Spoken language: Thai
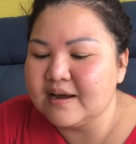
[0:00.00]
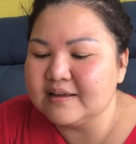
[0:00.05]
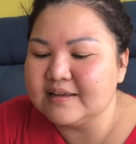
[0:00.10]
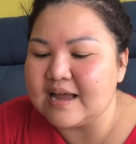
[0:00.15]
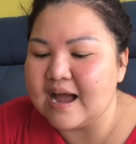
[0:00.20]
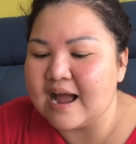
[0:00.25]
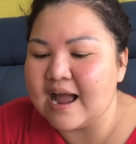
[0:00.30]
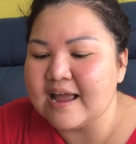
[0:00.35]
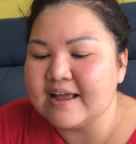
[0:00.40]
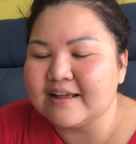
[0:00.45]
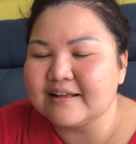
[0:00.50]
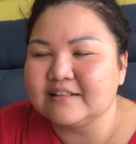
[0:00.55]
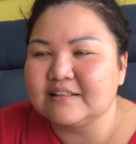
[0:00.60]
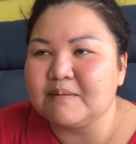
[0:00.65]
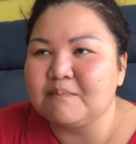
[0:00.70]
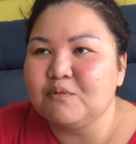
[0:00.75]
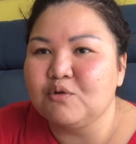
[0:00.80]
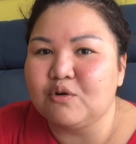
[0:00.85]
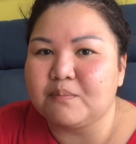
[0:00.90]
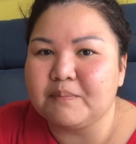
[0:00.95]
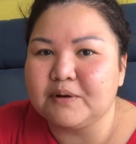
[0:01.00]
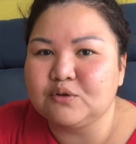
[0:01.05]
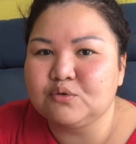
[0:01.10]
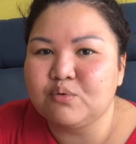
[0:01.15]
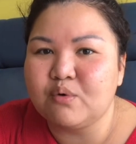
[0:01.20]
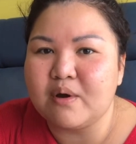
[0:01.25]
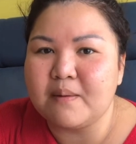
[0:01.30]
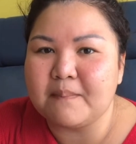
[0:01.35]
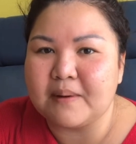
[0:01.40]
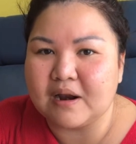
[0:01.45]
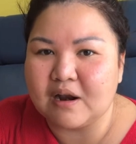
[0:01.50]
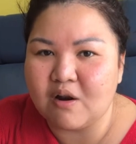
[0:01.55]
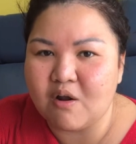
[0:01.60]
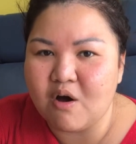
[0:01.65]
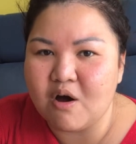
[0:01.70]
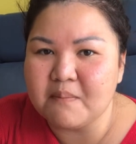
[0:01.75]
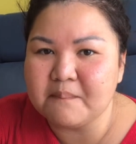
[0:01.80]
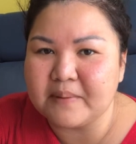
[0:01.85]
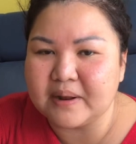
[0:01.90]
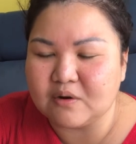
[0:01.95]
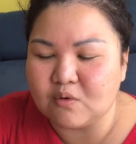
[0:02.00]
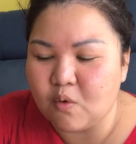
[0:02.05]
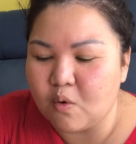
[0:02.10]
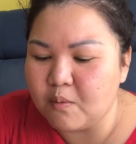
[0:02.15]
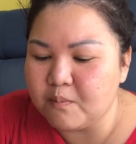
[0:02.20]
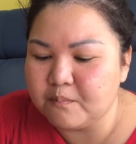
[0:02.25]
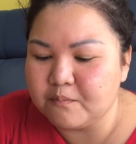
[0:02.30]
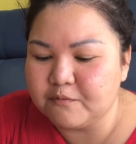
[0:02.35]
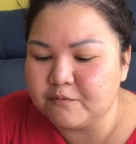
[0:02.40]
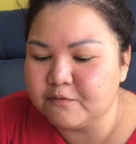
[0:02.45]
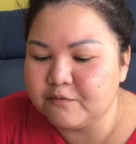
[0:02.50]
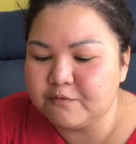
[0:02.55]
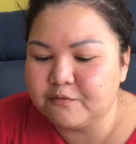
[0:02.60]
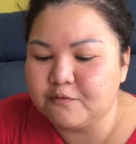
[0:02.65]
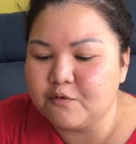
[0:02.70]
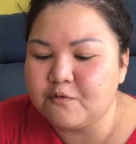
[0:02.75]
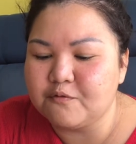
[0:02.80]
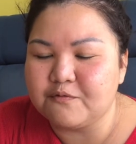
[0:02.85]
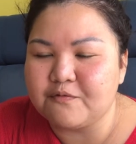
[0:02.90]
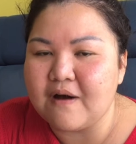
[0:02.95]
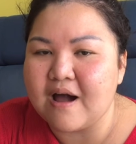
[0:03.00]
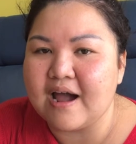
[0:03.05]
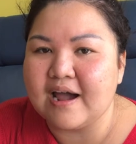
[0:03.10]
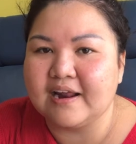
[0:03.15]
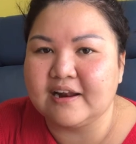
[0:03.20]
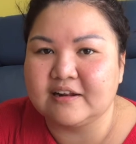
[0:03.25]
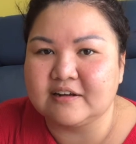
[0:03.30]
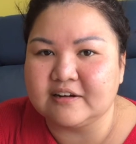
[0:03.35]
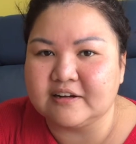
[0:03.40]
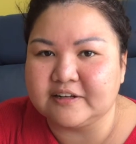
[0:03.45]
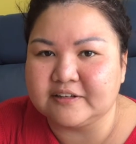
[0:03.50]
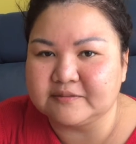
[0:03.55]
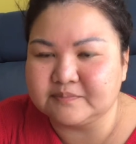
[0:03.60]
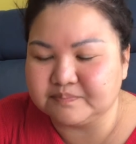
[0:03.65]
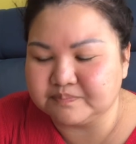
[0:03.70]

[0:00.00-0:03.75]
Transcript: อยากให้ตำรวจไปช่วยแบดร้องแบดโฮมปุ่มไฟล์เลย